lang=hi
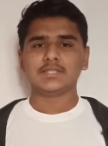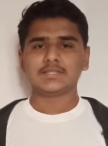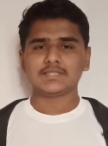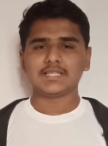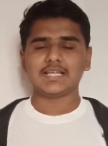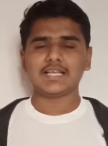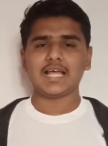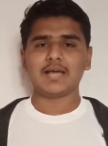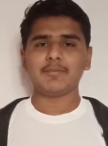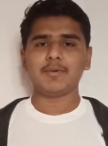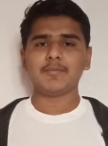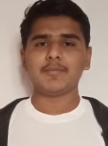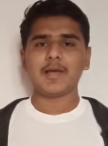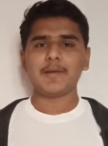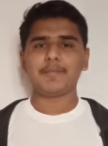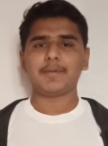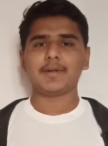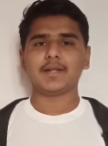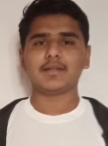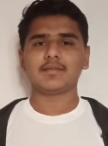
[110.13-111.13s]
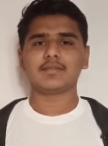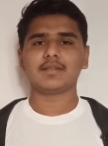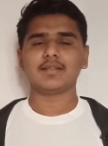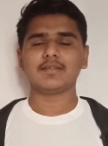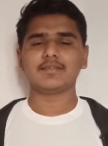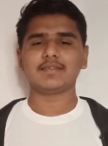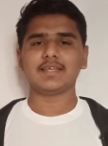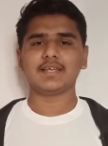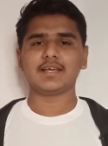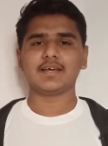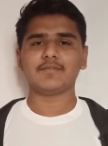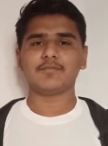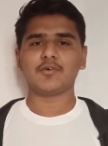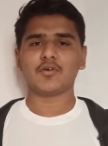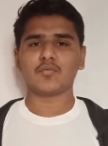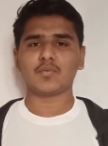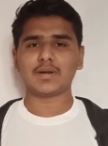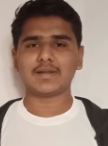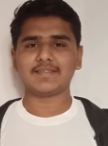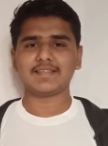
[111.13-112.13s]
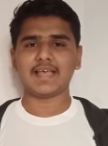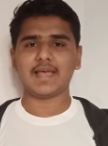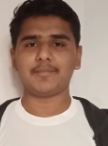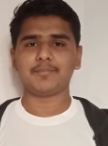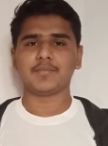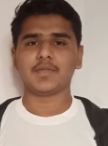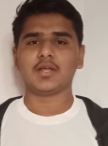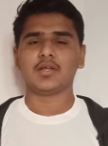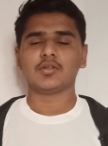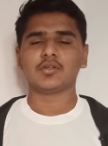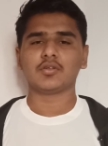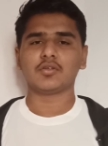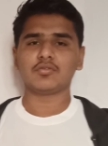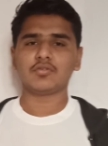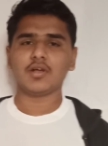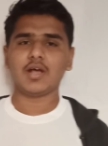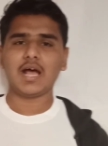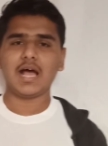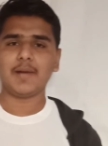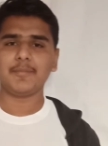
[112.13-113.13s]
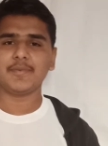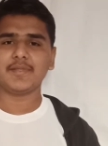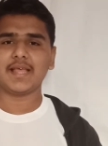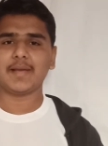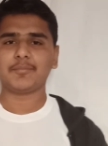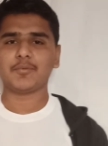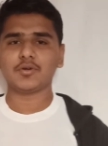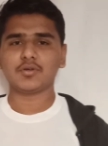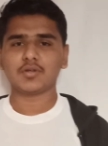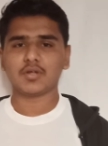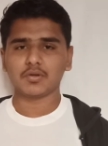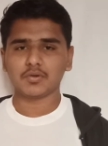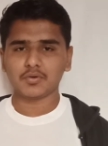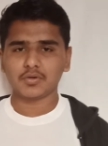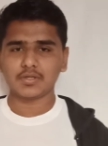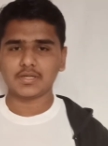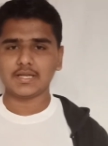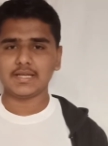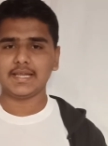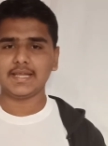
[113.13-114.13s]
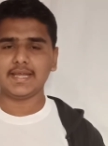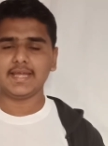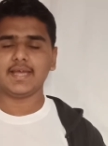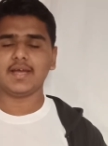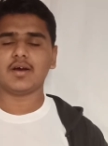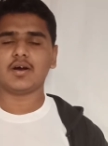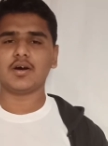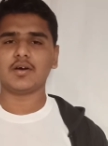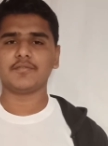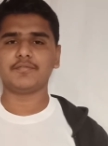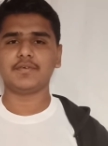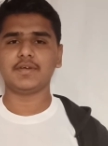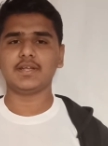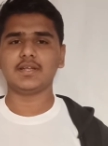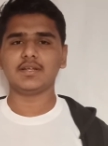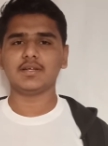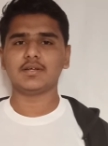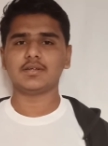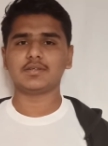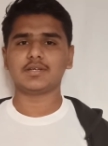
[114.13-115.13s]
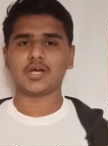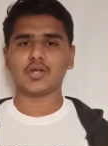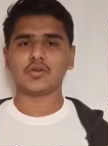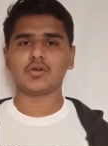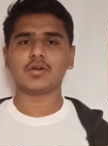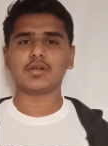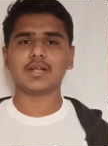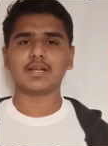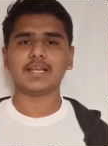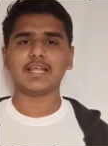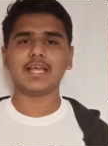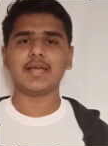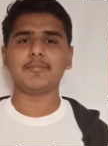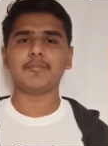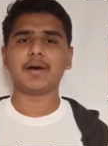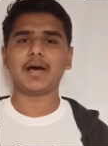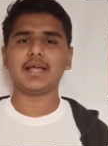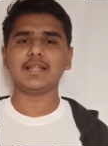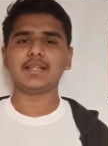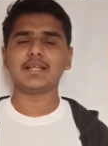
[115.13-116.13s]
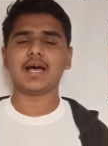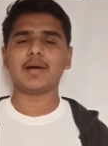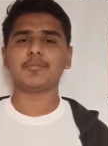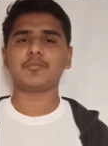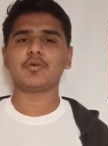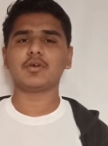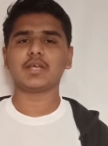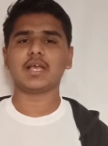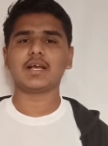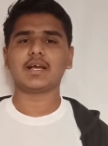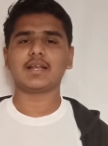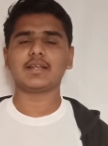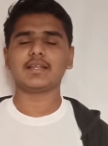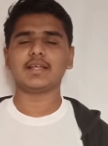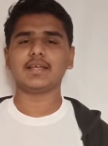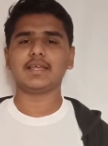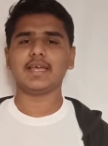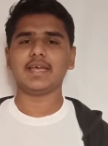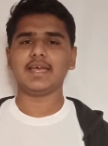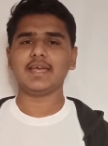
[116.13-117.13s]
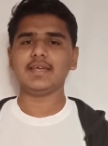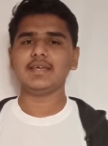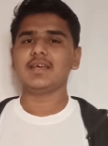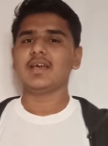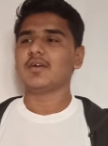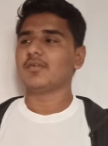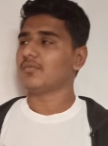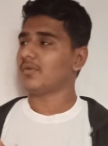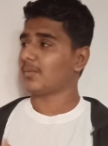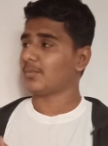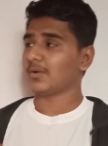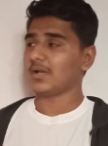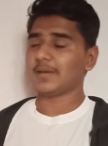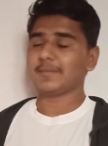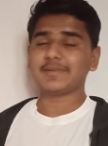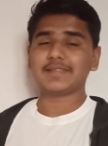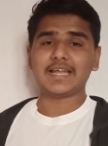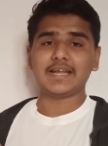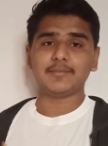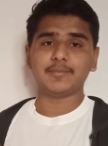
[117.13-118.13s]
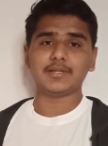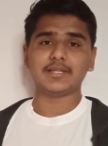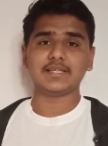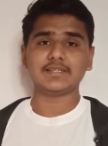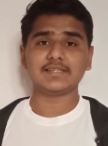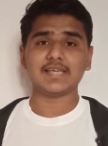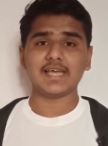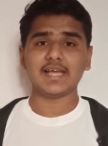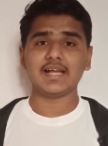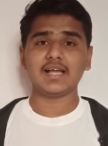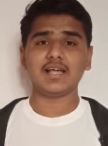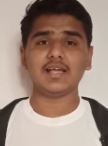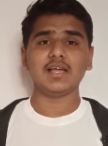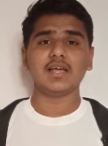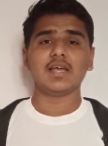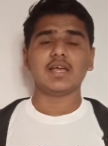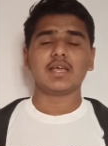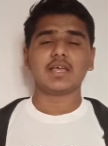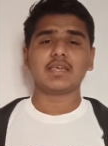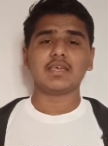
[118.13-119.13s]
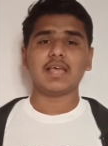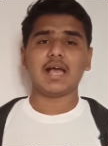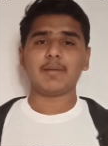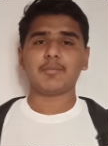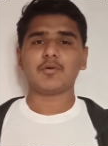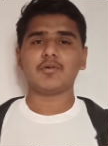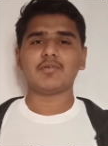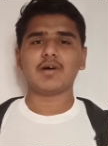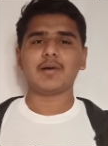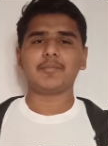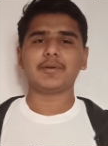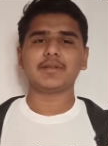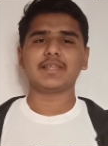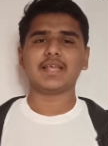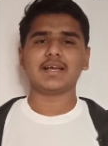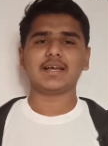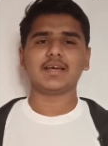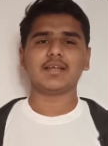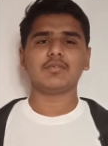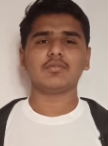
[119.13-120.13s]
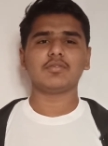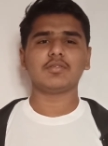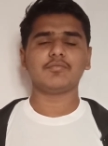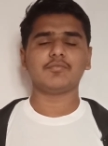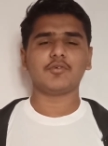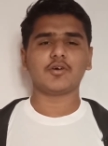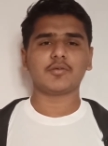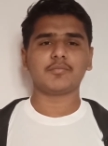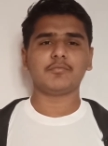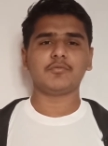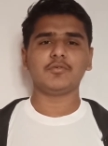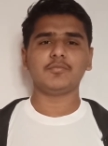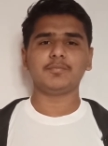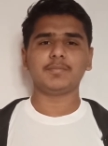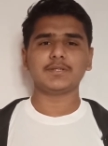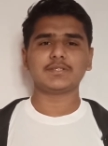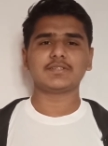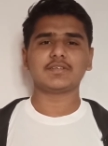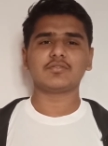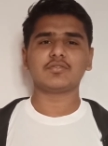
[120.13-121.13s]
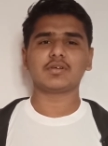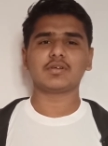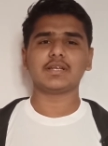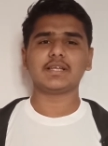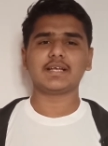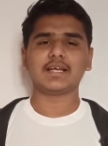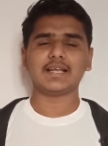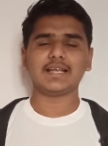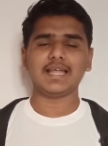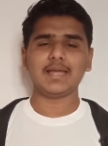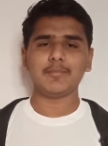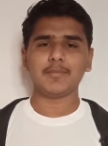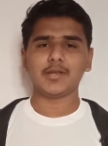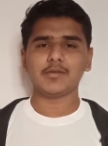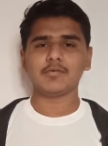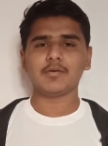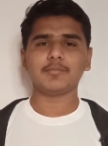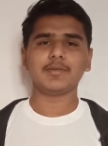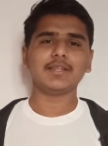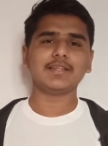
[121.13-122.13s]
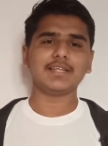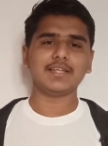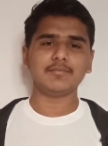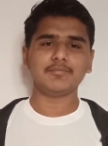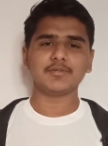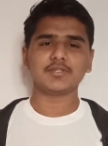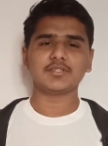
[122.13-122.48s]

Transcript: जिसका नाम है माई पर्सनल स्टीकर फॉर व्हाट्सएप दोस्तों आप इस ऐप को डाउनलोड कर लेंगे और फिर डाउनलोड करने के बाद आपको क्या करना क्या है वो आपको यहाँ पे साइड पर दिख जाएगा कि आपको वहाँ पर जाकर उस फॉर उन पिक्चर्स को क्लिक करना है मिनिमम ये तीन